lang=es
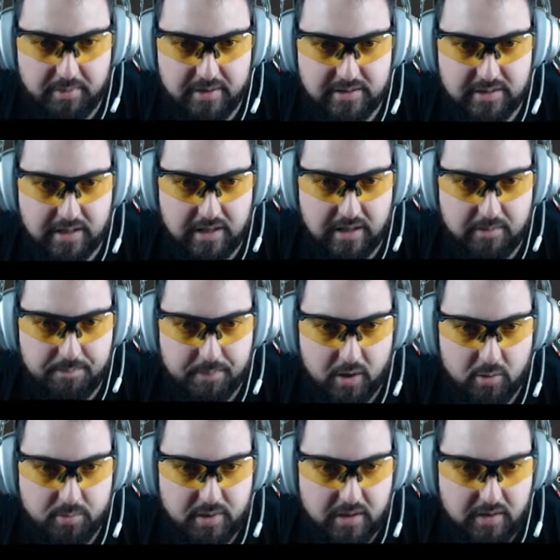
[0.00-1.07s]
destaca,
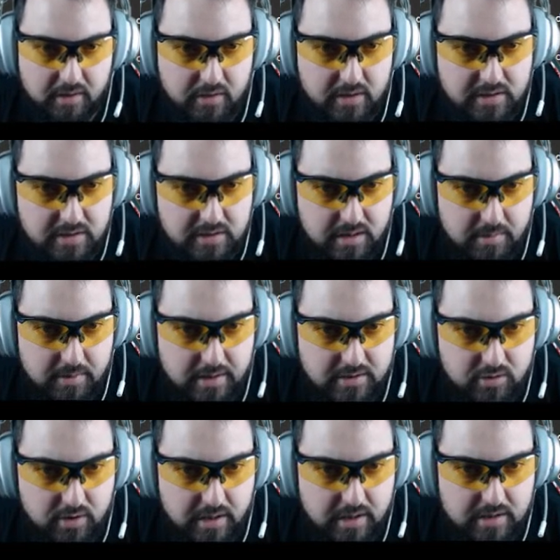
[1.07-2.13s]
optimización del sistema,
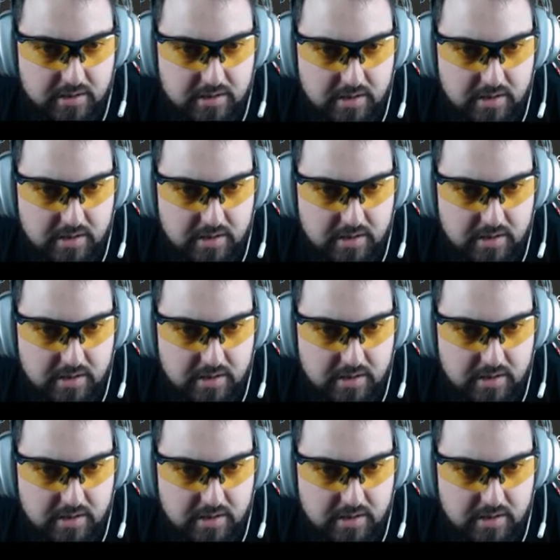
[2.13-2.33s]
¿esto que es?